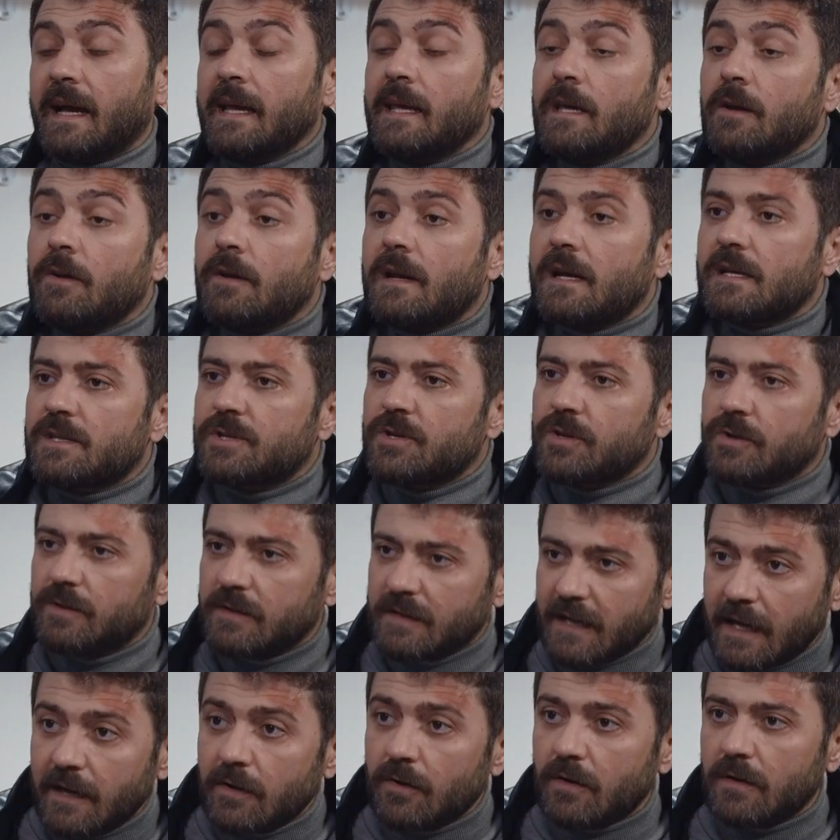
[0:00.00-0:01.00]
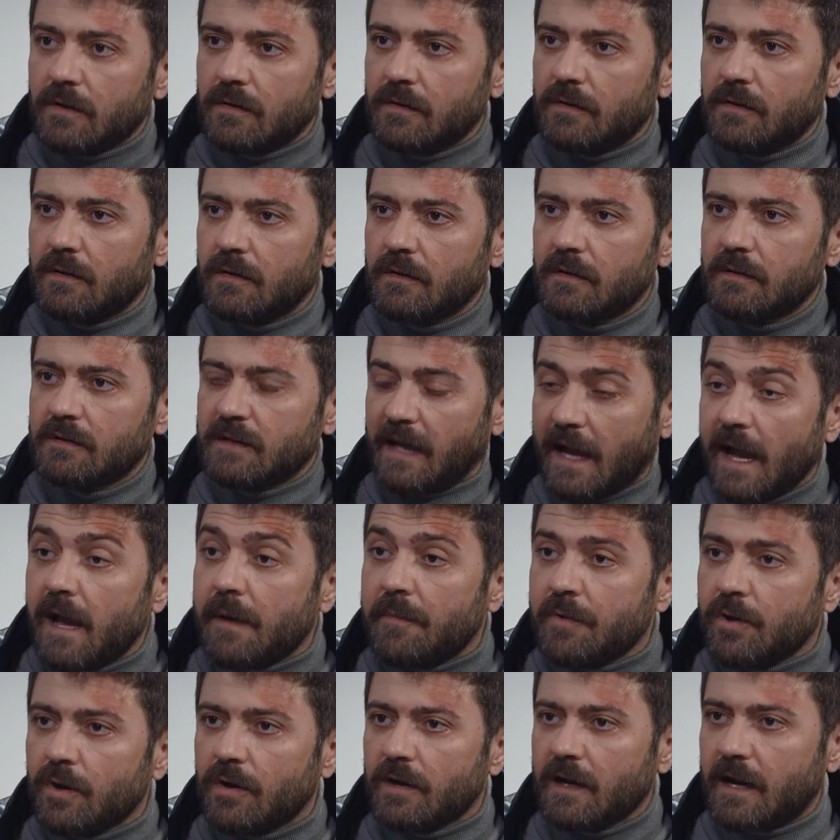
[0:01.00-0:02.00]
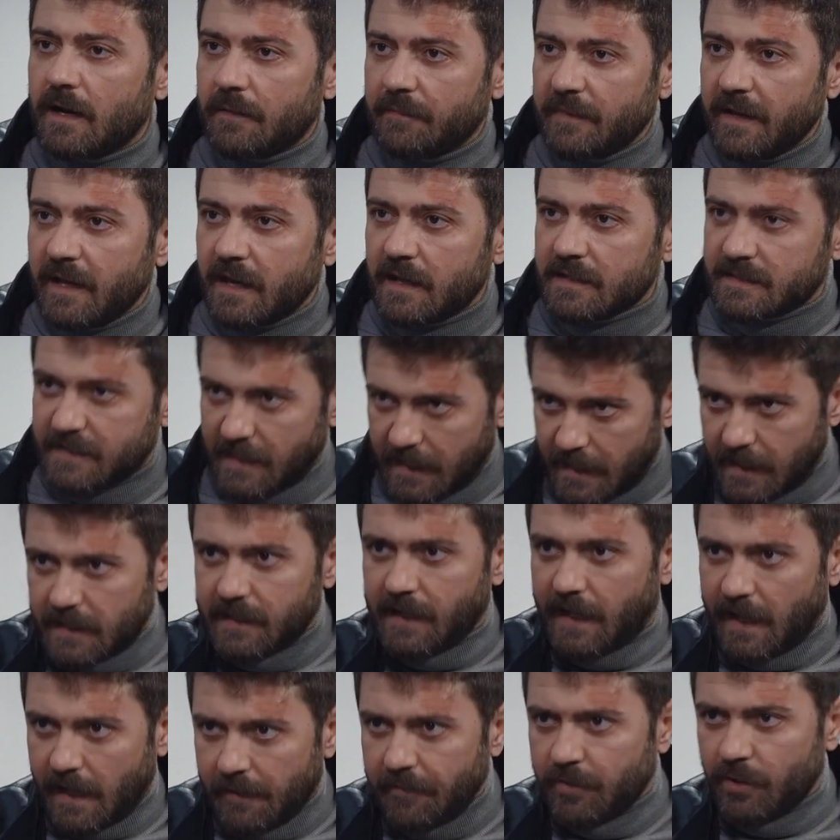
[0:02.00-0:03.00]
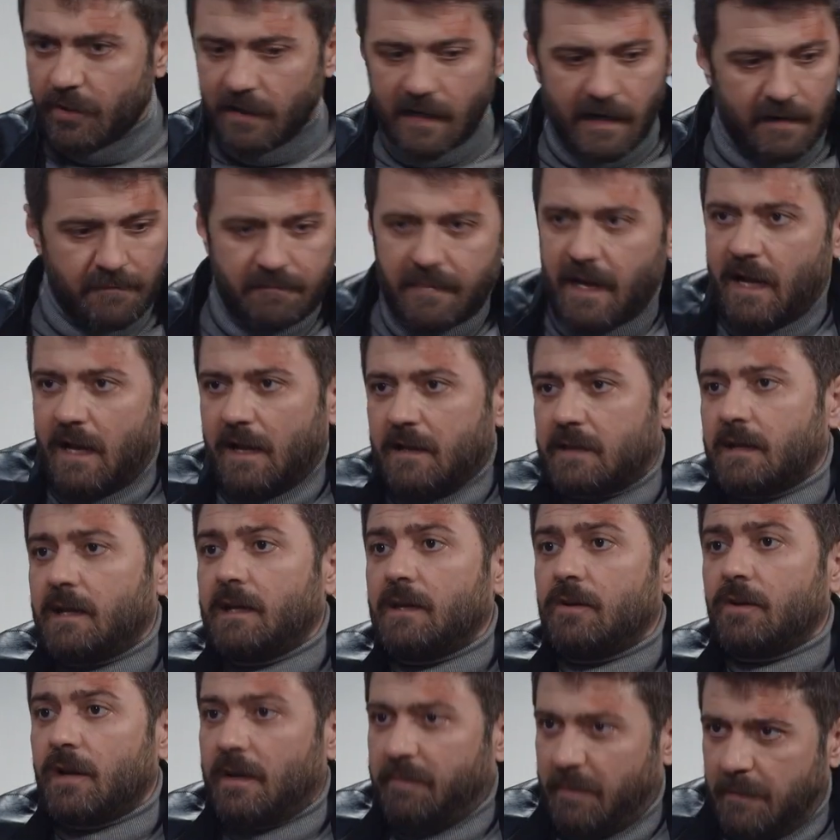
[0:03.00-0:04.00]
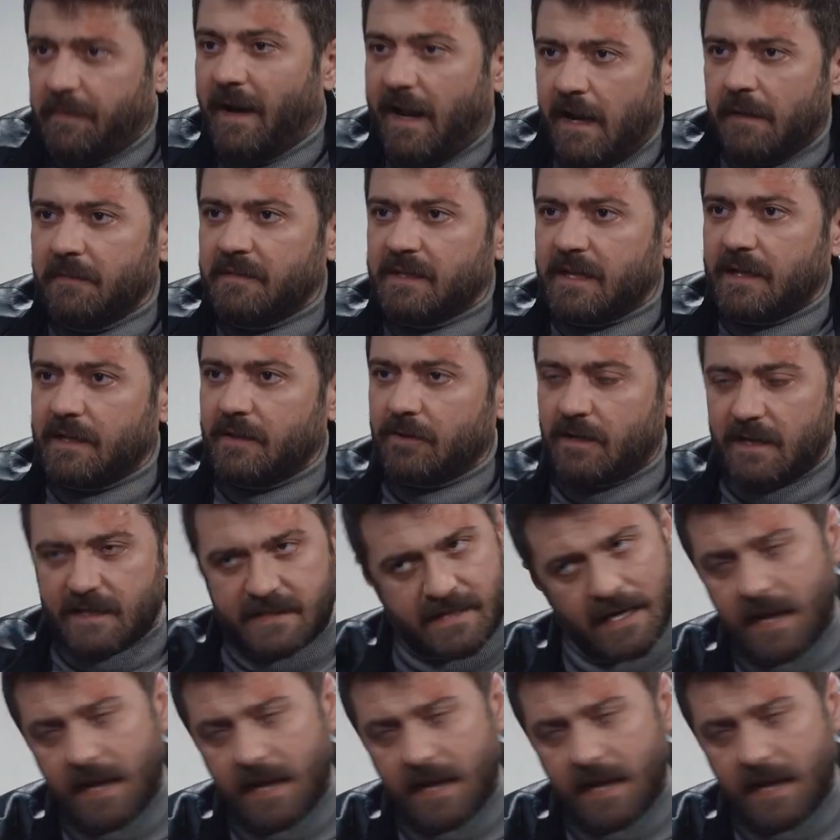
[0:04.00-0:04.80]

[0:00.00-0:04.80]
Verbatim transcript: Dayıyorlar çünkü dayıyorlar. Dayamıyorlar mı ya? Dayı. Sana dayamıyorlar mı? Bana day, dayıyorlar day, Bana mı dayıyorlar?